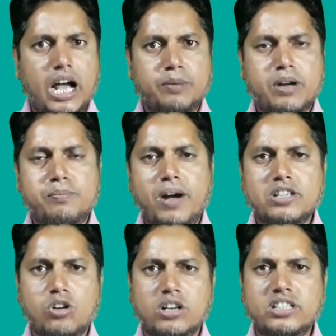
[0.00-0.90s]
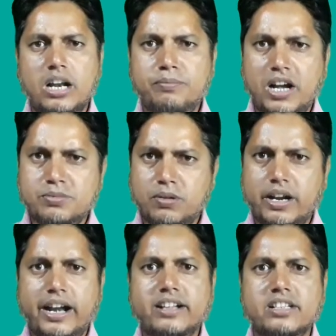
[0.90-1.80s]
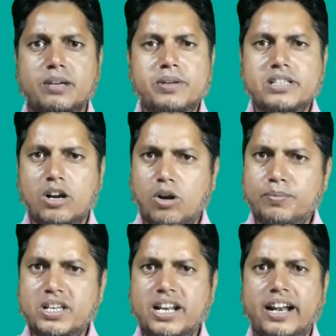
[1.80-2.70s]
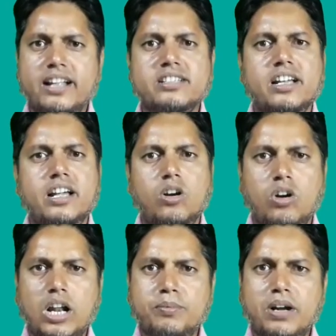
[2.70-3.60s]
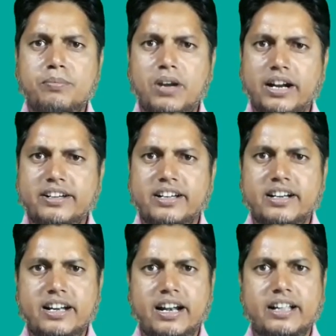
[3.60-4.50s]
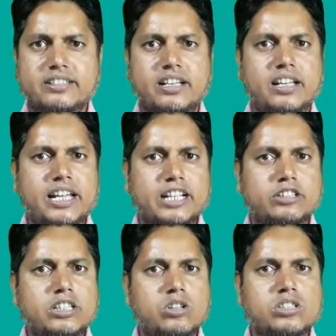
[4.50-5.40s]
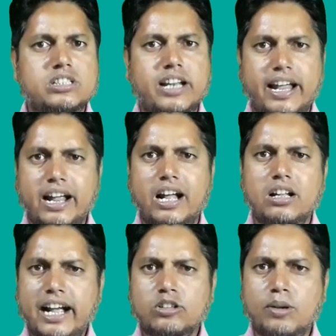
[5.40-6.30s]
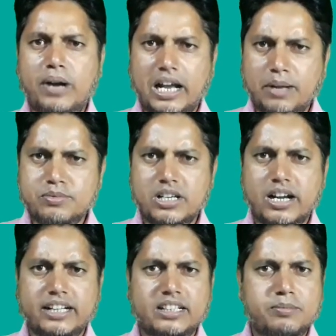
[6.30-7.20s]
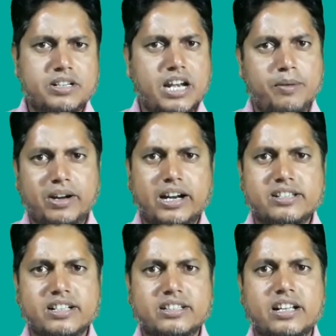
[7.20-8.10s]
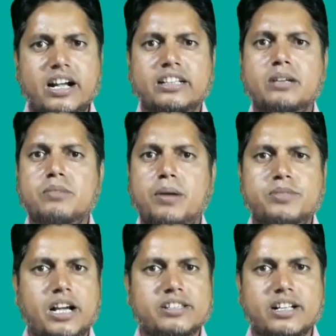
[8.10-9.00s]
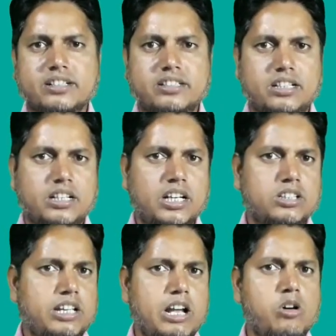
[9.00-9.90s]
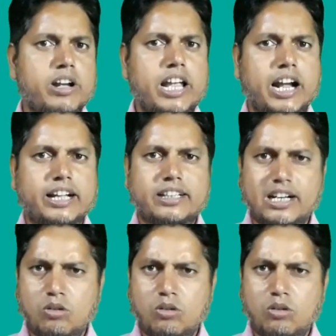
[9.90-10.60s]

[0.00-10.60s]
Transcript: आपका पास ऑरिजिनल पासपोर्ट रहना चाहिए भिसा कॉपी रहना चाहिए और आपका फ्लाइट टिकट रहना चाहिए ये तीनों चीज़ रहेगा तो आप आराम से कातर में ट्रेवल कर सकते कातर में आप जा सकते तो ये हो गया कतर का